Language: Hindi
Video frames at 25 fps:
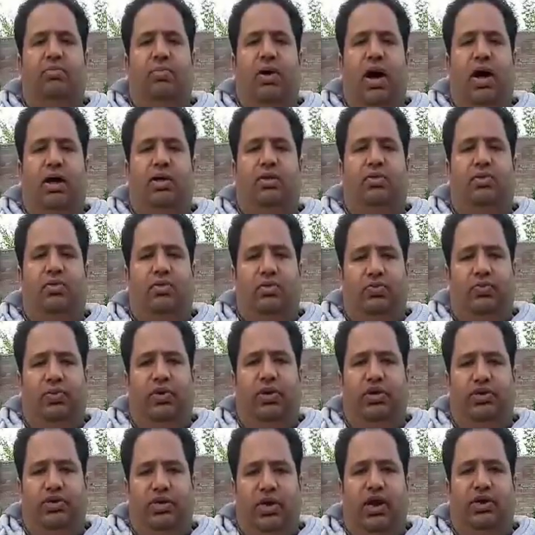बात और
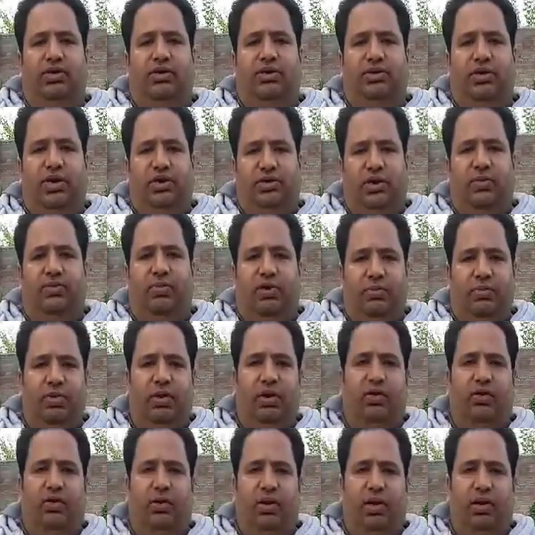उनके चार्जेस
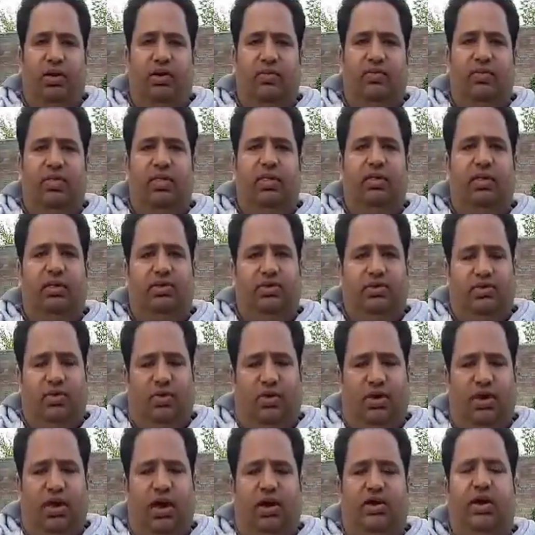एक्सेप्टेबल होंगे दिस
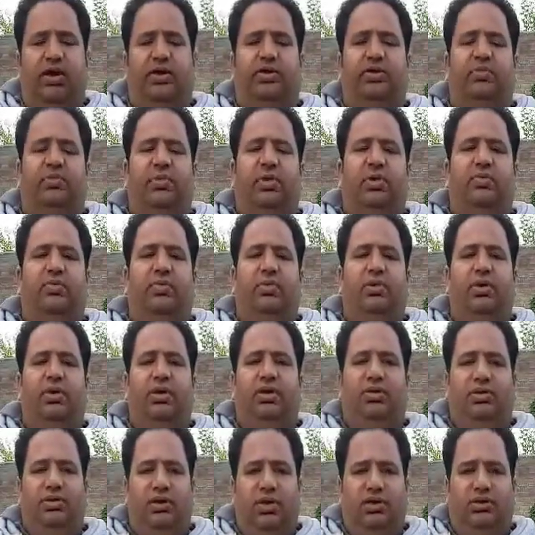टोटली अनएक्सेप्टेबल
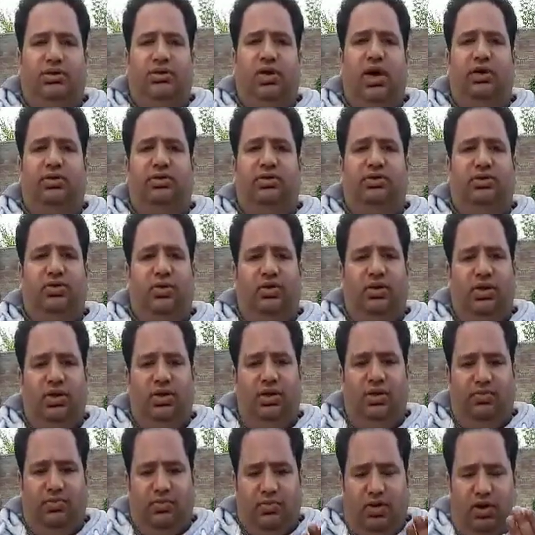सच चार्जेस ऑन
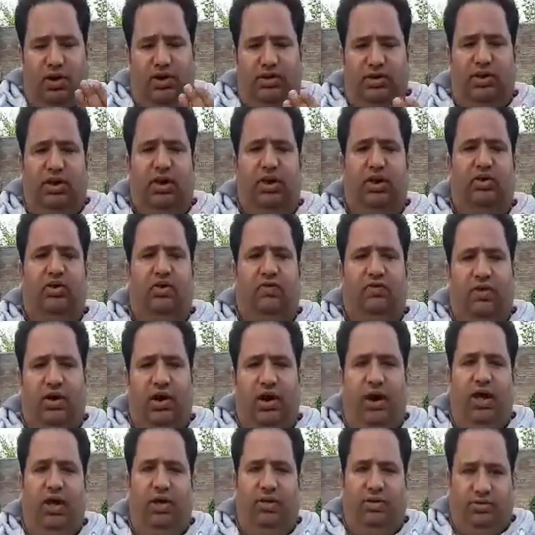द टॉलेस्ट लीडर ऑफ
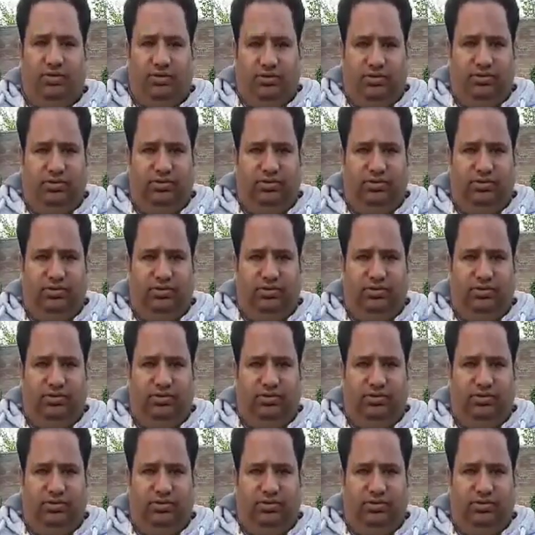इंडिया